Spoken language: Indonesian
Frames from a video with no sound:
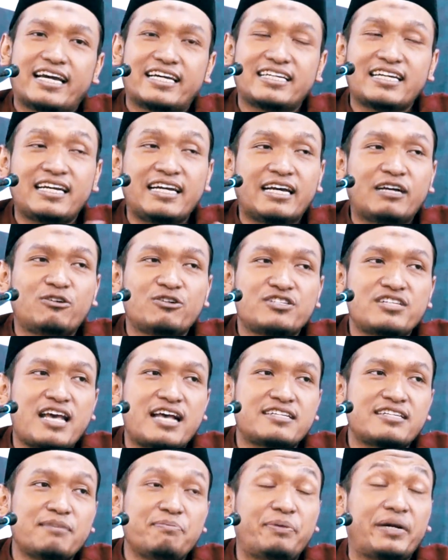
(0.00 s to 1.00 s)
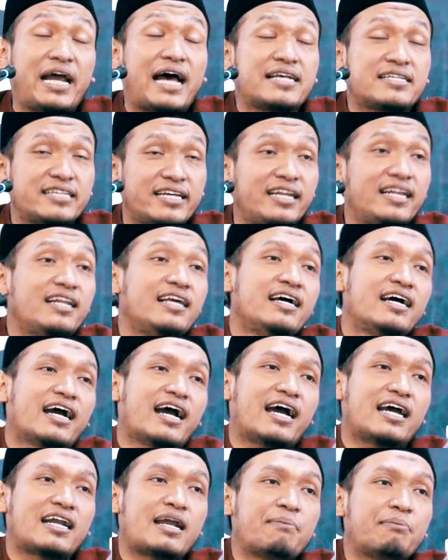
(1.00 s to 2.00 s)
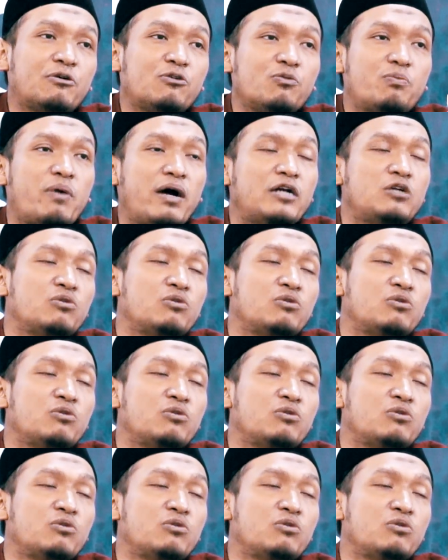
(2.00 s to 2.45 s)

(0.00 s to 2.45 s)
Akhirnya negosiasi berhasil karena mengubah